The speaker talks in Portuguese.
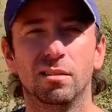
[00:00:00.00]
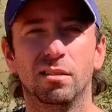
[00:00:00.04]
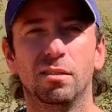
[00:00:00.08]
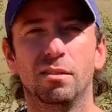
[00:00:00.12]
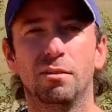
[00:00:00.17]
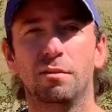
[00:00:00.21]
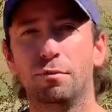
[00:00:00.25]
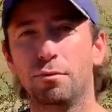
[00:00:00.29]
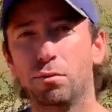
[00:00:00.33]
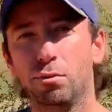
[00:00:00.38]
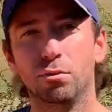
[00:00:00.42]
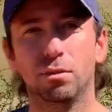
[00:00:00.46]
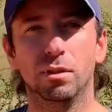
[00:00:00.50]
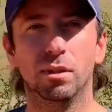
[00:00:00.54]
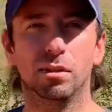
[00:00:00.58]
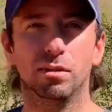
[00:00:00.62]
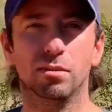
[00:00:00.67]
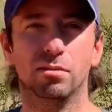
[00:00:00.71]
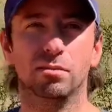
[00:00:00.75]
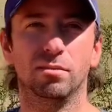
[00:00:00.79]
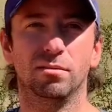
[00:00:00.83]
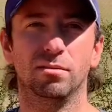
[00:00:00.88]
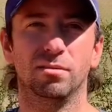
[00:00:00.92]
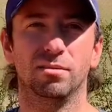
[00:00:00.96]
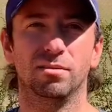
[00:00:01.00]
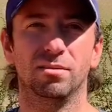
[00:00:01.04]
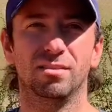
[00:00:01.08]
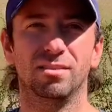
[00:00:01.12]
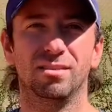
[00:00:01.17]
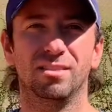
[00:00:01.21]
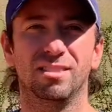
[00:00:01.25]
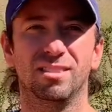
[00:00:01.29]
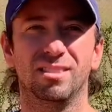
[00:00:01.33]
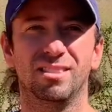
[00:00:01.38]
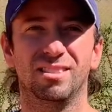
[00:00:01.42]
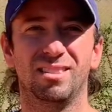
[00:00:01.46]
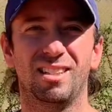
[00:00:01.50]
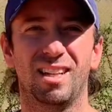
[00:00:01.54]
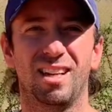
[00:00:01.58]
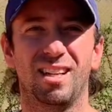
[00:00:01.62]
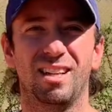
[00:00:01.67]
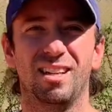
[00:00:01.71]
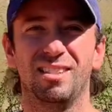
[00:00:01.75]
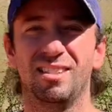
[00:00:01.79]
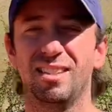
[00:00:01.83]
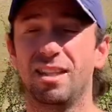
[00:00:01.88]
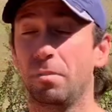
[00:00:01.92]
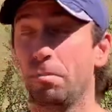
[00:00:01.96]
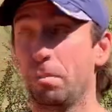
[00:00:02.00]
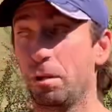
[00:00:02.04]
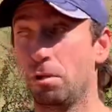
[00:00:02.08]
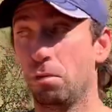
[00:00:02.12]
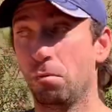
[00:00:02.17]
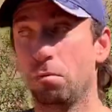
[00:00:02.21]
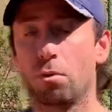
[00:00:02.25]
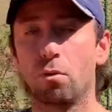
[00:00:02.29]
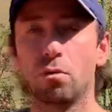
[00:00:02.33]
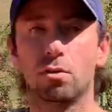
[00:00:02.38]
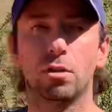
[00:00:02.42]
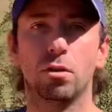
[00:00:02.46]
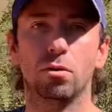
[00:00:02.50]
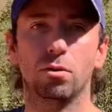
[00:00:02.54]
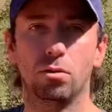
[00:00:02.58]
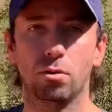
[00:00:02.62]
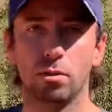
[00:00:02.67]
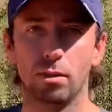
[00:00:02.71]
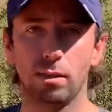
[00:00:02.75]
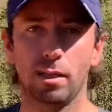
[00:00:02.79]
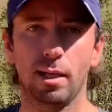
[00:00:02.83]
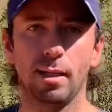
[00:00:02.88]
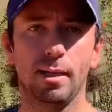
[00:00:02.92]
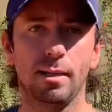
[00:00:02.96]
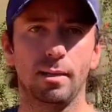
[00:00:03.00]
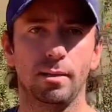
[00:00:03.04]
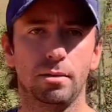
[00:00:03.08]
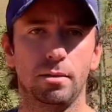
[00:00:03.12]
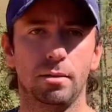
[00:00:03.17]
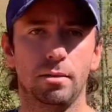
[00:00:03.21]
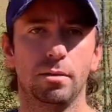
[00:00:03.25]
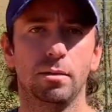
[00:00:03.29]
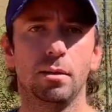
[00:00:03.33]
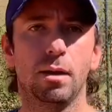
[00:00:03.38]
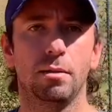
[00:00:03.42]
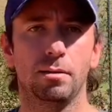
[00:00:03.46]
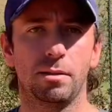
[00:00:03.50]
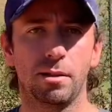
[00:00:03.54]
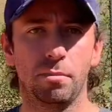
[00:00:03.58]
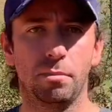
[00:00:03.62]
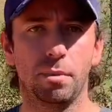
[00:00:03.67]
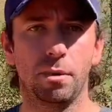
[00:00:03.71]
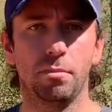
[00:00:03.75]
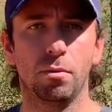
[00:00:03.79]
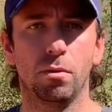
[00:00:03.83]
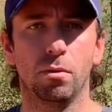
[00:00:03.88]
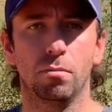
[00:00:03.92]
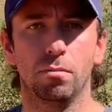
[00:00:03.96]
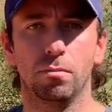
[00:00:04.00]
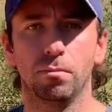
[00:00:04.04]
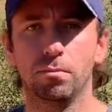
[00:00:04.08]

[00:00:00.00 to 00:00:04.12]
funda, tá? De repente um pouco de altura da rede, é sempre bom.